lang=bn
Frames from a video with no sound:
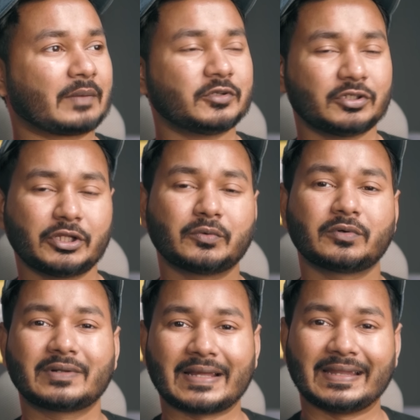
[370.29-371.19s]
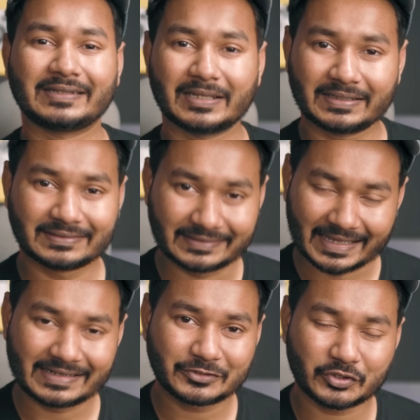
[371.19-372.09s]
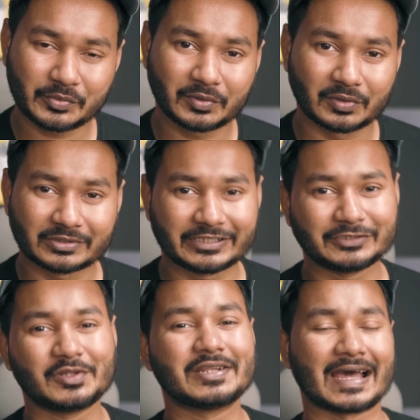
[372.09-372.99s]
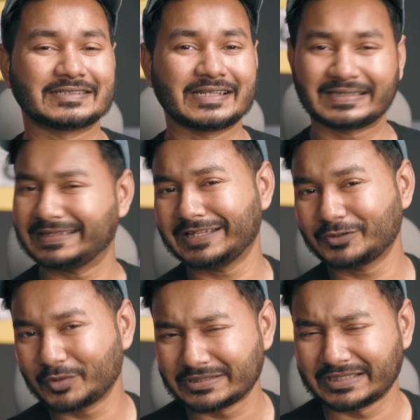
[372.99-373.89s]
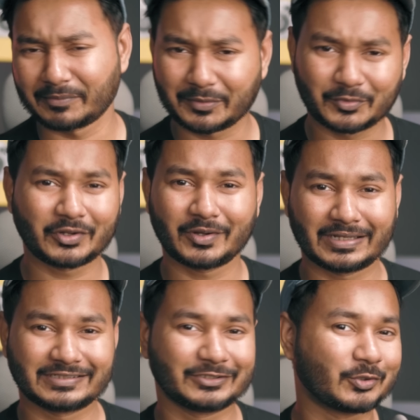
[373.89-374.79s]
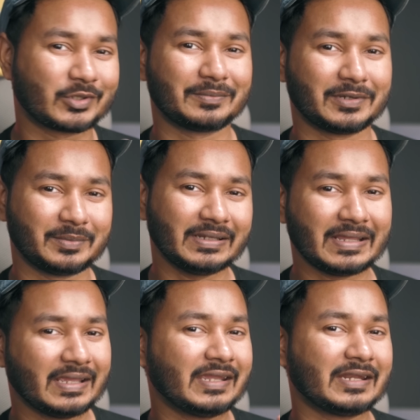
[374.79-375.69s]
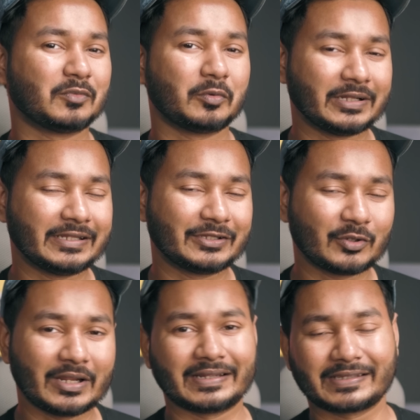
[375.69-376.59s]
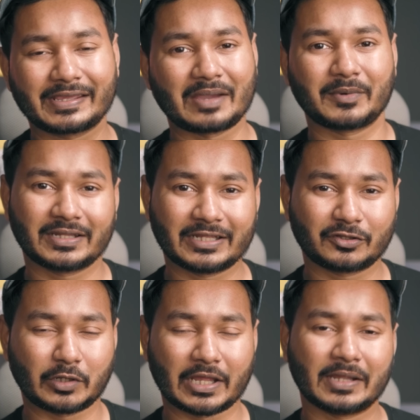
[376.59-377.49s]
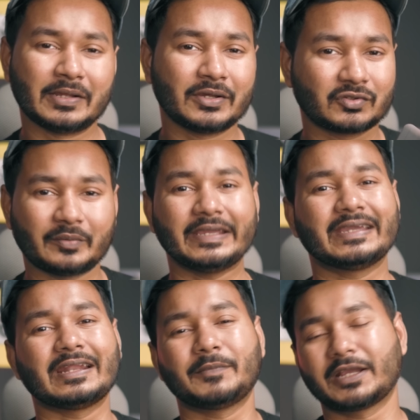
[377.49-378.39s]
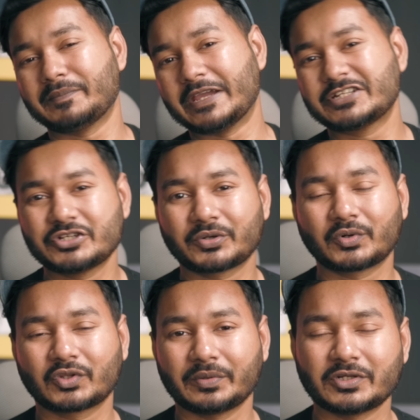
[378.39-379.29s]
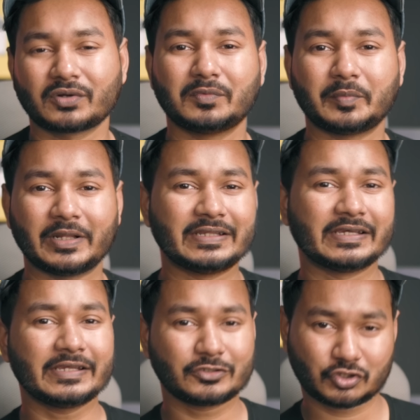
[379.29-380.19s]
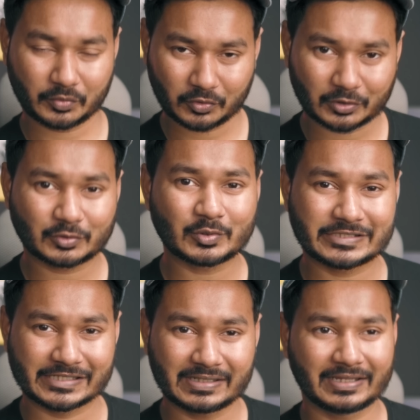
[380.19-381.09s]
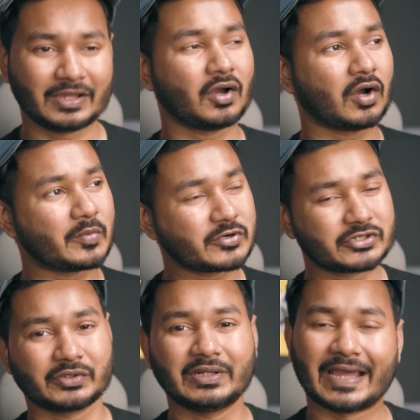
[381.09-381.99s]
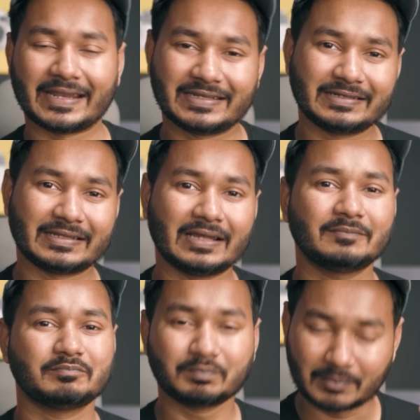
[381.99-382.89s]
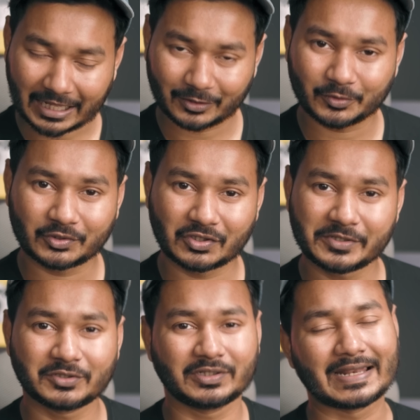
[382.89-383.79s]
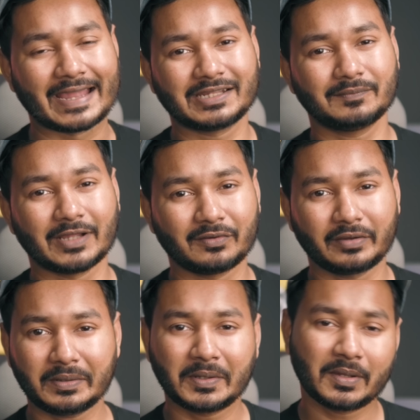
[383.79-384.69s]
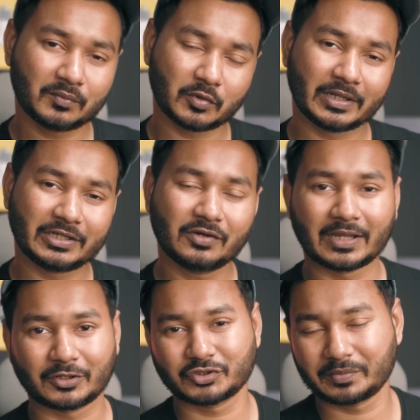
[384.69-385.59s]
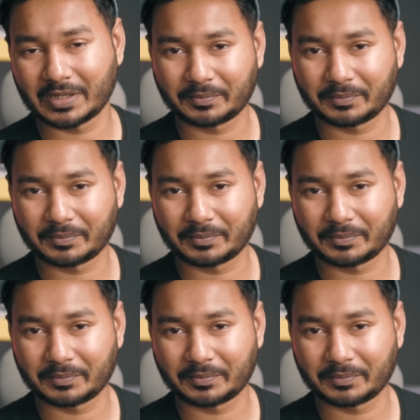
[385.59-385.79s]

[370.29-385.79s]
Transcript: আপনি যদি কোনো ক্লায়েন্টকে দেন এই ছবিগুলো সে যদি না জানে কী দিয়ে তুলেছেন আমার মনে হয় না সে ধরতে পারবে এটা মোবাইল দিয়ে তোলা নাকি ক্যামেরা দিয়ে তোলা তবে এখানে আপনাকে মেক শিওর করতে হবে যখন মোবাইল দিয়ে ছবিগুলো তুলছেন অবশ্যই লাইটিংটা ভালো হতে হবে যদি লাইটিং ভালো হয় মোবাইল দিয়েও ভালো ছবি